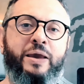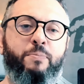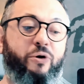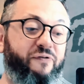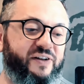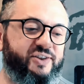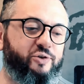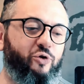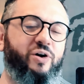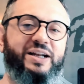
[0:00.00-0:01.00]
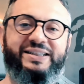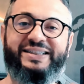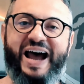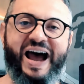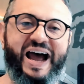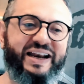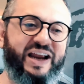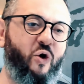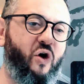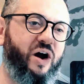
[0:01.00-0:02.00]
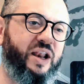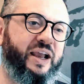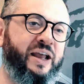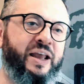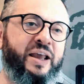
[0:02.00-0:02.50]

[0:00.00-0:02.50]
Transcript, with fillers: Professores da área, olha,